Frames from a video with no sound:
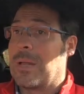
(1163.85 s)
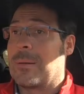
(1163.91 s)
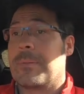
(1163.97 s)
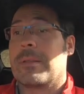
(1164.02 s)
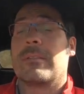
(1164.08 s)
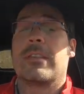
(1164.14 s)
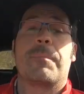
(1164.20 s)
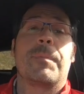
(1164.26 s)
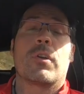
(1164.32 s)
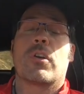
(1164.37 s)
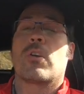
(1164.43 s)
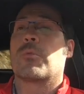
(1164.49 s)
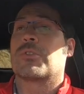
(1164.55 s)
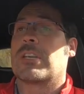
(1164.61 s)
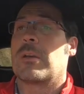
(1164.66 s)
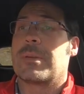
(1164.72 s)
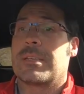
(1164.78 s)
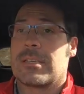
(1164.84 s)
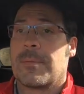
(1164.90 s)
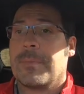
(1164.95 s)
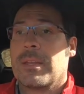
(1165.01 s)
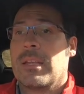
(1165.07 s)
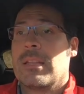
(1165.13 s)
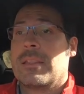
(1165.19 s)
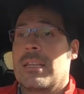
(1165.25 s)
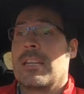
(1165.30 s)
Al principio, como sabes,
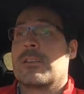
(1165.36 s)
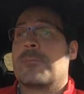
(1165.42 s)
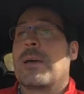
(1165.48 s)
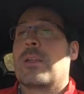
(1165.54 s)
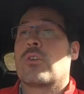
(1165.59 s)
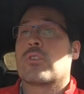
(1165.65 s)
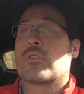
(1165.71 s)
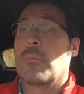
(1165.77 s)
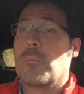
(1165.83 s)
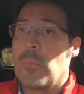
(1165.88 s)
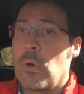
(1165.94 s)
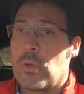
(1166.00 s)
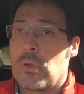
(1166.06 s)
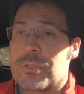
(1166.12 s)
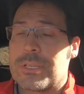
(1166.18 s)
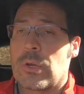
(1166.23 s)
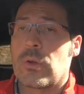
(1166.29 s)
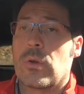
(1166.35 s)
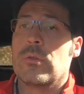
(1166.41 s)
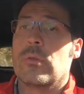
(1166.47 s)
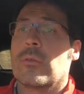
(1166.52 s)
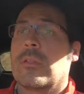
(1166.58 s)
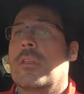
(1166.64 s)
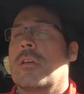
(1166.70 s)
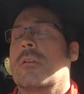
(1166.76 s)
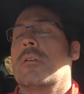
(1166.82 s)
tienes varios modos de
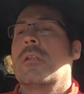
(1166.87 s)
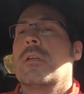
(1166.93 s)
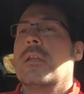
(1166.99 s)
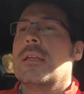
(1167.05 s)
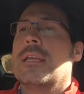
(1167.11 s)
conducción.